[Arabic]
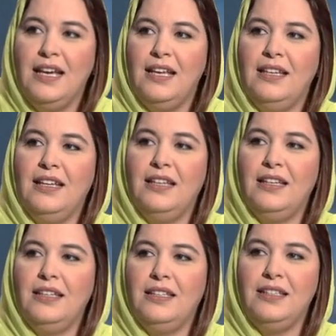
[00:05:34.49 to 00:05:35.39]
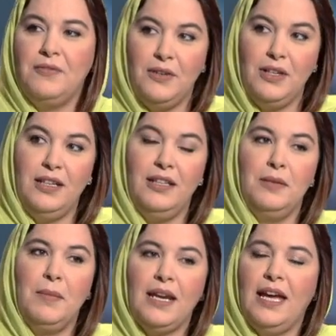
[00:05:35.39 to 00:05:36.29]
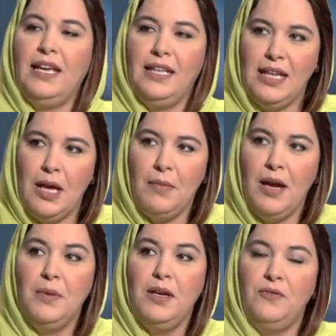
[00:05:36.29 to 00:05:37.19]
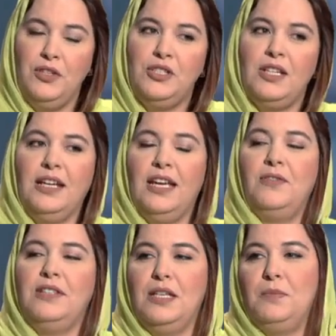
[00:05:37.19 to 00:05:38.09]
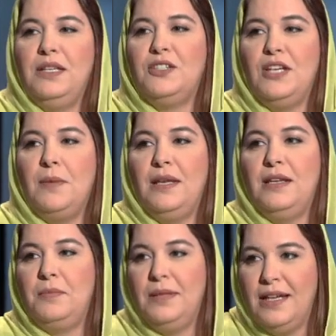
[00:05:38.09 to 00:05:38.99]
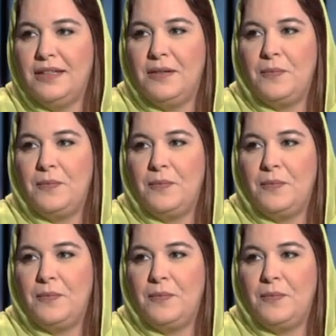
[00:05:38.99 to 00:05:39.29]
لدفع المرأة إلى الأمام في إشراكها في التنمية الشاملة للبلاد